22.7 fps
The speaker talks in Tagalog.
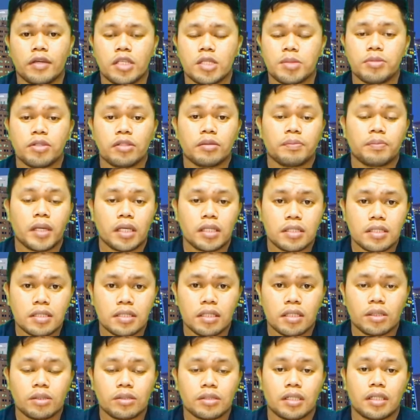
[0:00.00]
Facebook page
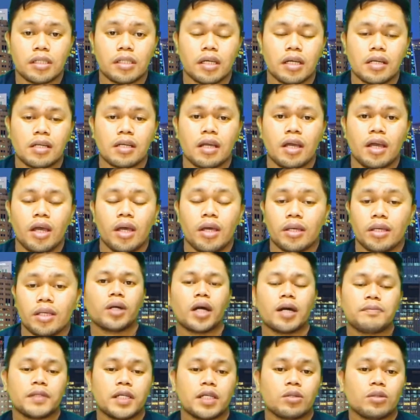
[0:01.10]
dito sa Qatar.
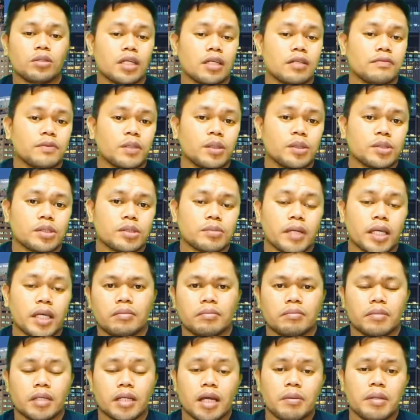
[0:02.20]
After kong nagpost
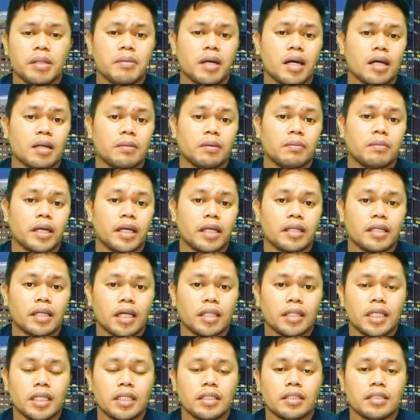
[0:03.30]
maraming mga kababayan
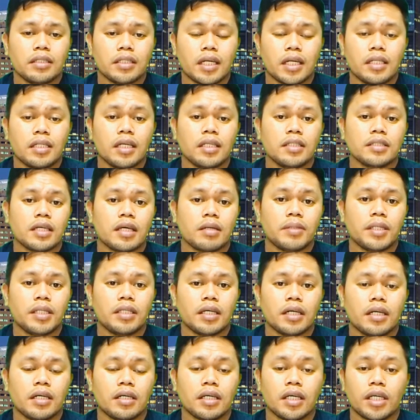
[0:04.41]
natin na nagsabi
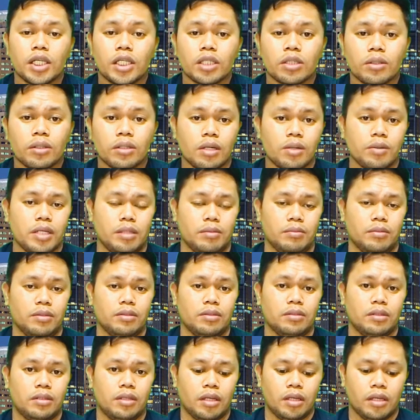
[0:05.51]
na ganito ang gawin
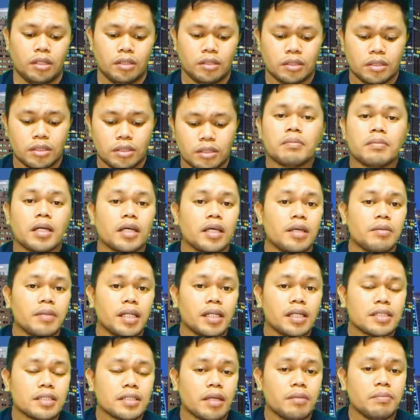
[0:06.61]
mo.
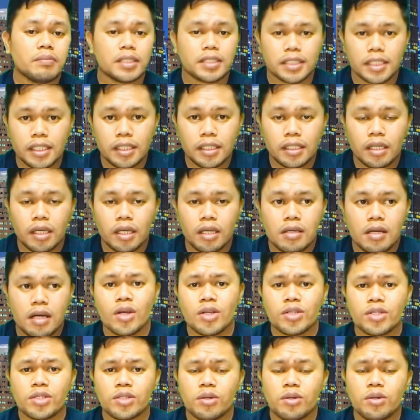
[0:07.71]
Mag-email ka sa embassy.
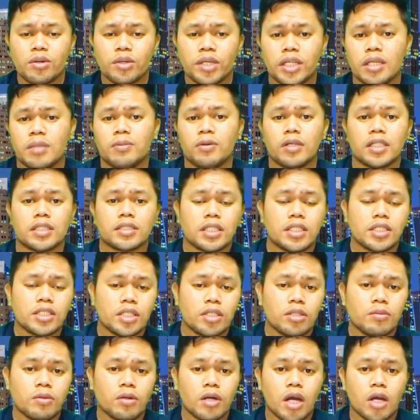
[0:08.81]
So kinabukasan
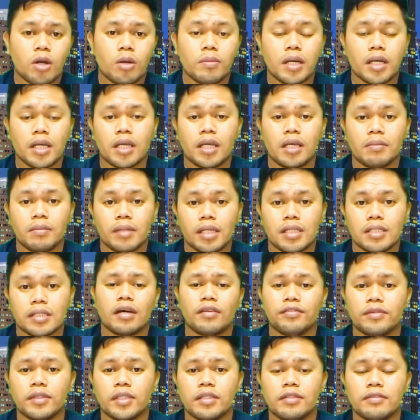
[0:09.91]
sinubukan ko mag-email.
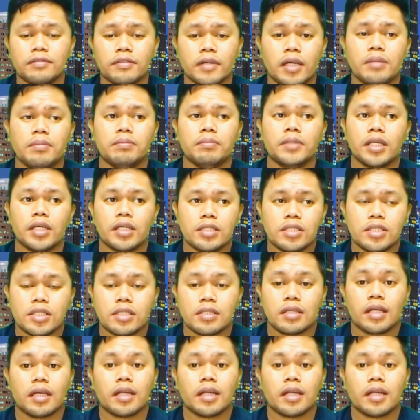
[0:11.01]
After 5 days,